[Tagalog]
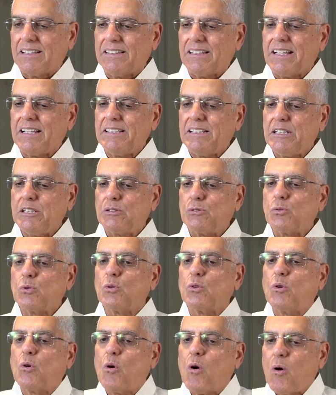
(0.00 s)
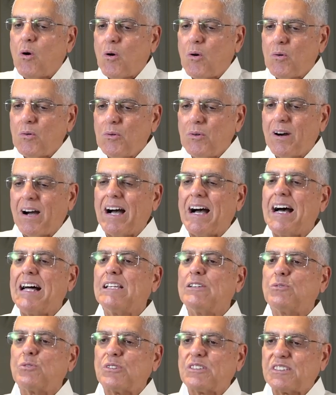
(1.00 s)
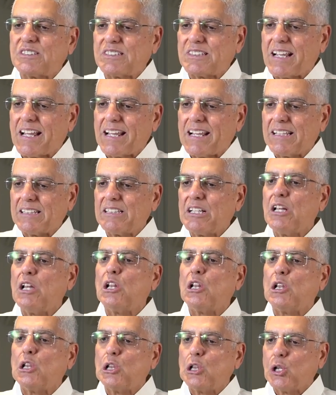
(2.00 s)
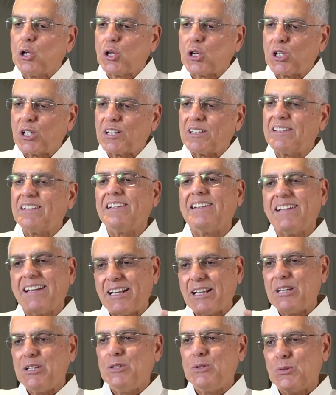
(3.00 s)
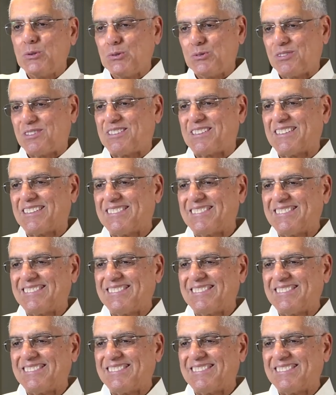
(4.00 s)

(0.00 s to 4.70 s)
They need to go, understand, learn, and use.